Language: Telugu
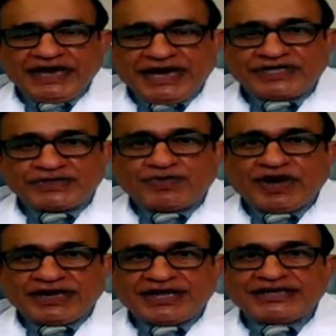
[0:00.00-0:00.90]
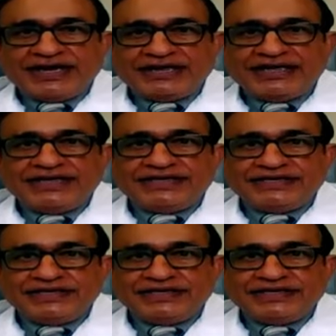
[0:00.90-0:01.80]
ఈ ఐదు వారాలుగానే
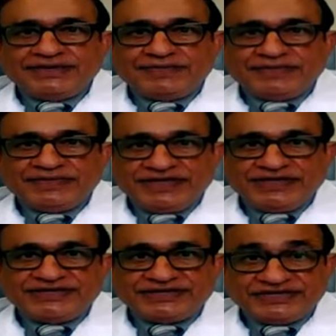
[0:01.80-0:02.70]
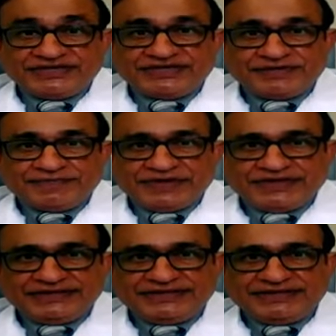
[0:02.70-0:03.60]
ఇది ఈ ఇంటెన్సిటీ
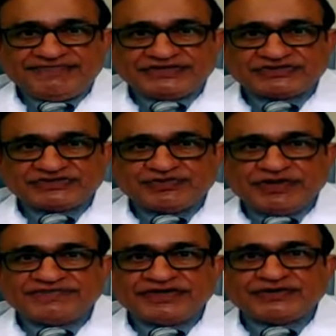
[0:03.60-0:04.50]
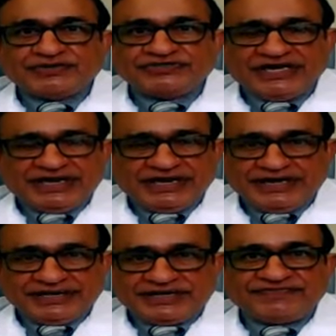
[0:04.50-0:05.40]
పెరిగింది ఫస్ట్ వన్ వీక్ చాలా
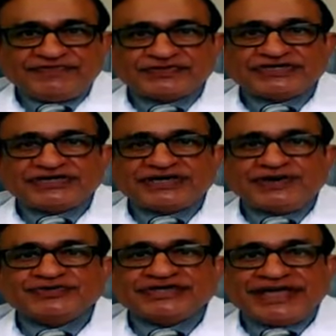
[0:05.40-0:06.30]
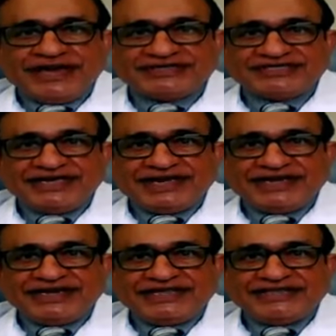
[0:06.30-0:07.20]
కన్ఫ్యూజన్గా ఉంది ఎలా
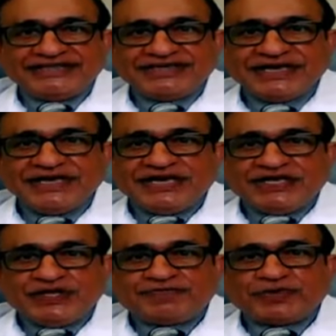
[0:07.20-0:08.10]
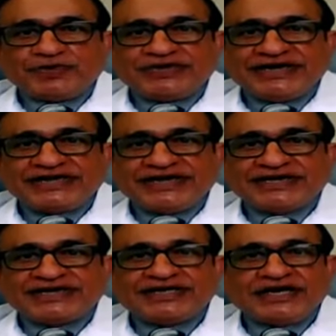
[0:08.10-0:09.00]
చేయాలి అనేది ఇప్పుడు
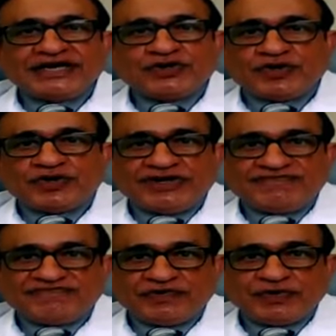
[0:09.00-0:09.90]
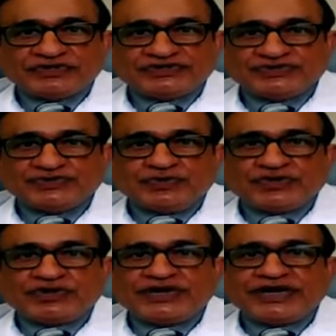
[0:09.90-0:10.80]
డెడికేటెడ్గా కరోనా ఫ్లోర్స్
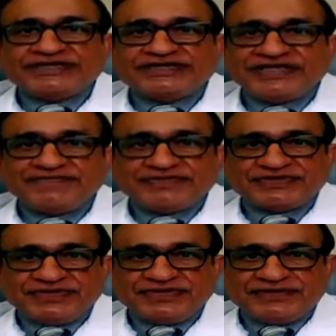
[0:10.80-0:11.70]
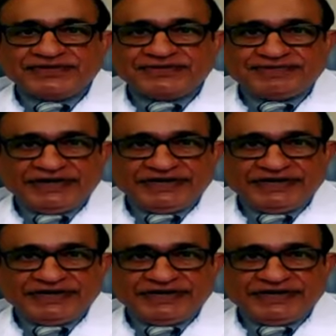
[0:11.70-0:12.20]
కరోనా టీమ్స్ అని పెట్టాం